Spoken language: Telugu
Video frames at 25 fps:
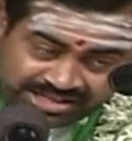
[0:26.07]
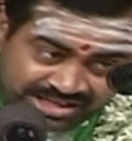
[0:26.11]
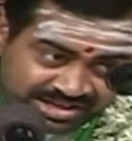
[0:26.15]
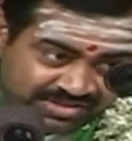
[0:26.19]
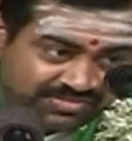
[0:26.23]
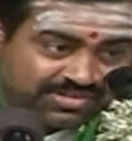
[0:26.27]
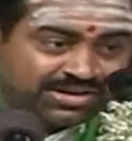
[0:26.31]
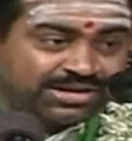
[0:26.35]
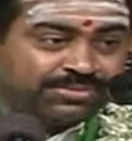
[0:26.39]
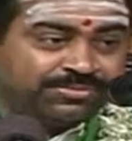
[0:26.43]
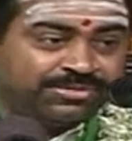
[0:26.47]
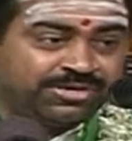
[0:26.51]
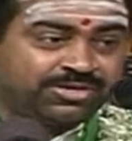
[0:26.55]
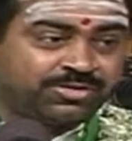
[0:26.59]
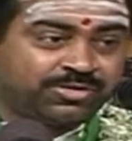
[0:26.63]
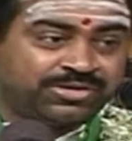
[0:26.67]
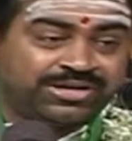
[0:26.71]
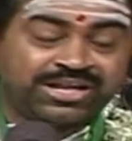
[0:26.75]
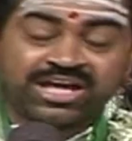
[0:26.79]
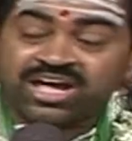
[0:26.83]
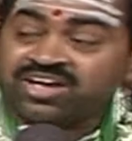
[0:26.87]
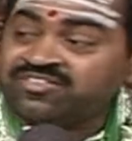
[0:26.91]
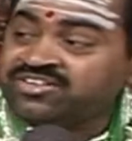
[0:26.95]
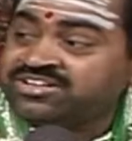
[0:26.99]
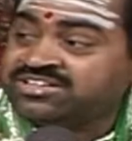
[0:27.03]
ఇటీవల
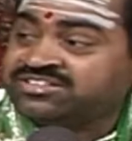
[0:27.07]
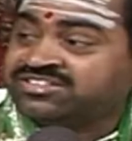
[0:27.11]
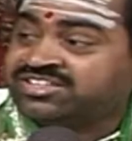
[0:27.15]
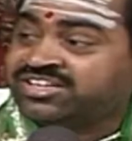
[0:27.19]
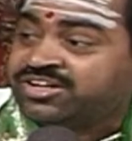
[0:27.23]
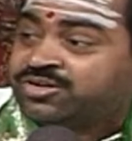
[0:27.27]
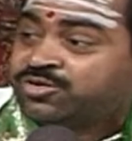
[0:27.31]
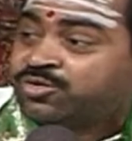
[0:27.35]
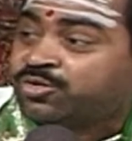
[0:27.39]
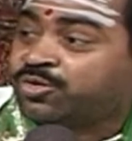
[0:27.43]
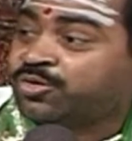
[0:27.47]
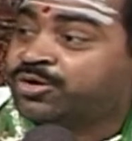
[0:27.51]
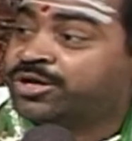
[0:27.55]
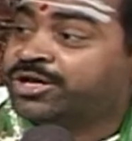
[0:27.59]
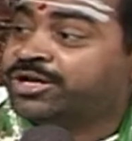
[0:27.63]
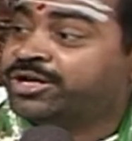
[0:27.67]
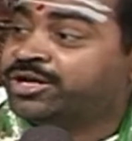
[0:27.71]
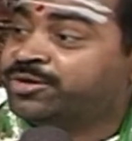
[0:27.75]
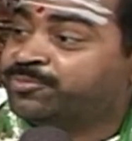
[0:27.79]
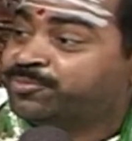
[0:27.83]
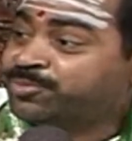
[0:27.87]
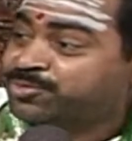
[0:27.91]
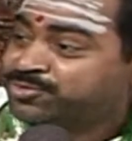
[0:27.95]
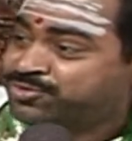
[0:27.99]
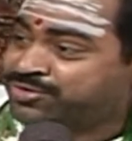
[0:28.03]
మీకు డావెన్సీ
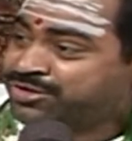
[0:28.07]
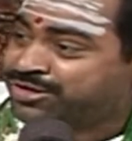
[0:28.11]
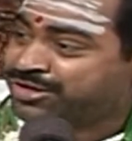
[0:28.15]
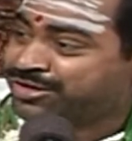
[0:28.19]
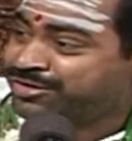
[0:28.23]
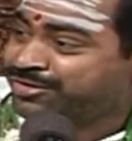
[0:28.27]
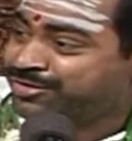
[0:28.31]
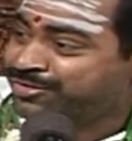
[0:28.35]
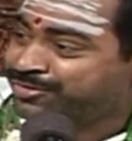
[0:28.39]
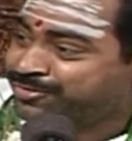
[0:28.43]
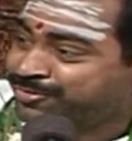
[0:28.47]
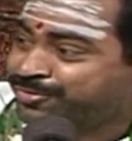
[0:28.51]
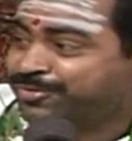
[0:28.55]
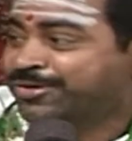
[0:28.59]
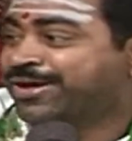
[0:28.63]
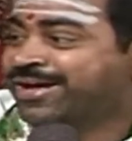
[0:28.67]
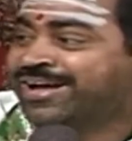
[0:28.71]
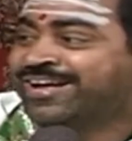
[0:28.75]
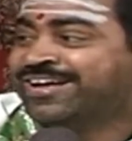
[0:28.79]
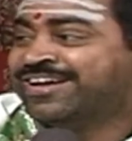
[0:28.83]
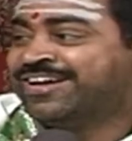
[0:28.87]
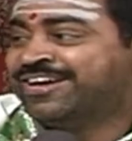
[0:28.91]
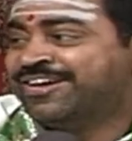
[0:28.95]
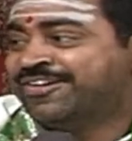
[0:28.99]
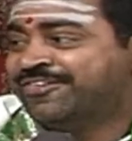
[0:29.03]
కోడ్ అనే పుస్తకంలో
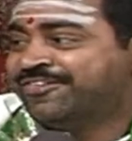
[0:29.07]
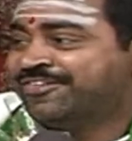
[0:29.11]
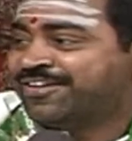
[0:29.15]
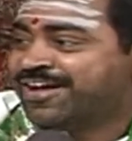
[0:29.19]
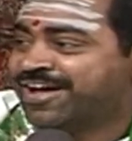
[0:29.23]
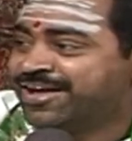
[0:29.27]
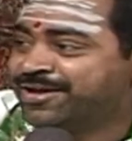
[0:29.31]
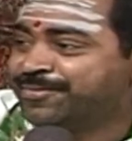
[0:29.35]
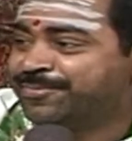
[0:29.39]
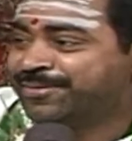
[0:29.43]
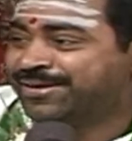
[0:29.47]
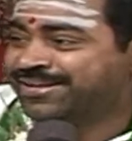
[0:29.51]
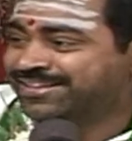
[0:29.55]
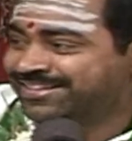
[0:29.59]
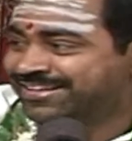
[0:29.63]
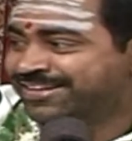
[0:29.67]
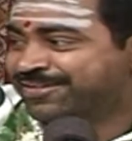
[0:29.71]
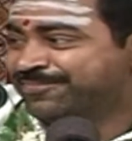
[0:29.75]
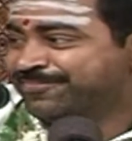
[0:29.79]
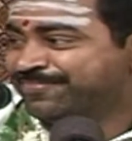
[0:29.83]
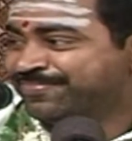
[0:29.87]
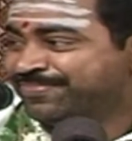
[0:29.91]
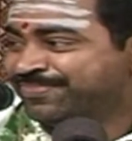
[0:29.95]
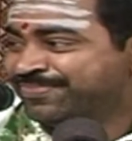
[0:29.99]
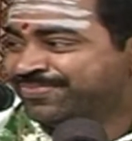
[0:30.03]
కూడా
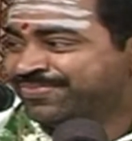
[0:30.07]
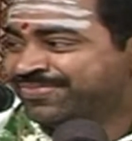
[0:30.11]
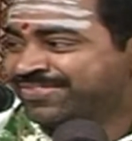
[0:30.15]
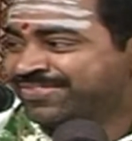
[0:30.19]
రాయబడింది